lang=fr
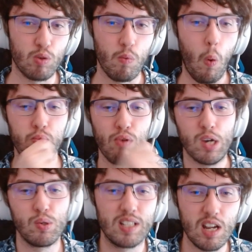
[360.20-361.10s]
puisqu'on
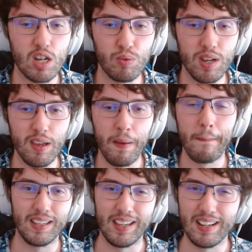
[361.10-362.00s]
pourrait juste la jouer,
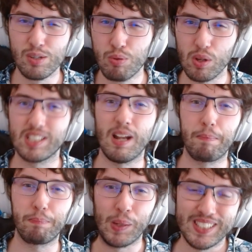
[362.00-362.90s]
et les joueurs se la
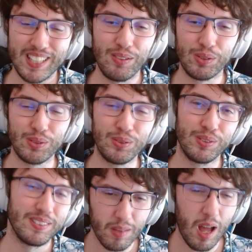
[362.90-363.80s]
passeraient entre eux
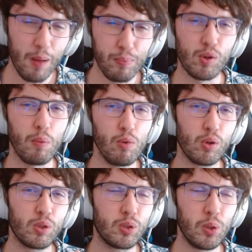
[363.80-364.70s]
un peu comme
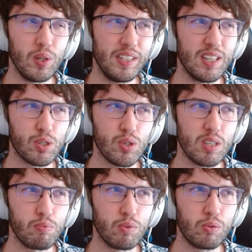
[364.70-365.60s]
le collier je
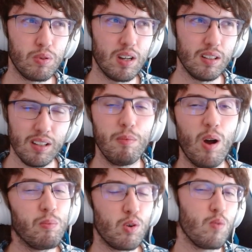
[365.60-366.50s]
sais plus quoi, mais
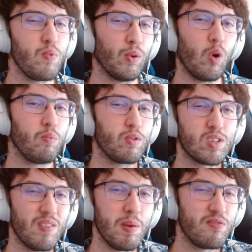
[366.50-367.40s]
en beaucoup plus drôle puisque
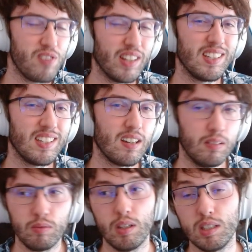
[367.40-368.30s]
ça met 20 dégâts.
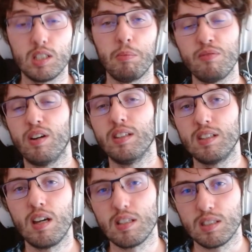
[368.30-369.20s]
Et si ça met 20
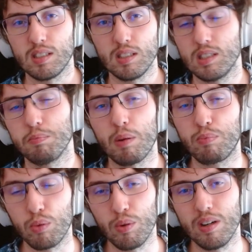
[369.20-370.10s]
dégâts, c'est pas
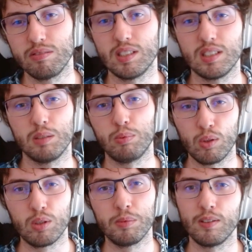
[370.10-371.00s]
pour le 1v1, c'est pour
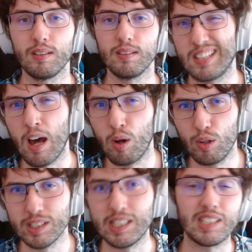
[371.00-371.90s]
le commandant.
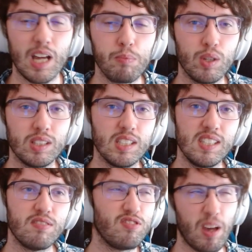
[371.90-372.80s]
40, ça serait un peu
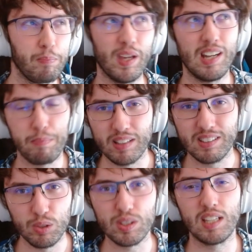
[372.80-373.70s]
excessif. Faire perdre la
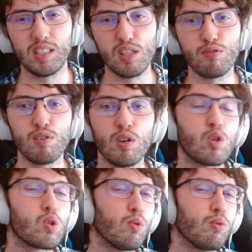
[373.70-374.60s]
partie, ce serait excessif.
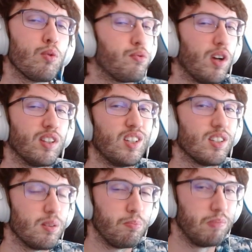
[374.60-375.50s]
Je trouve que 20 dégâts,
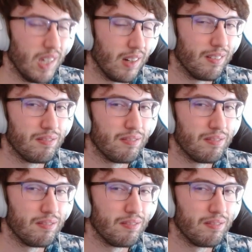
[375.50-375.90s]
c'est bien.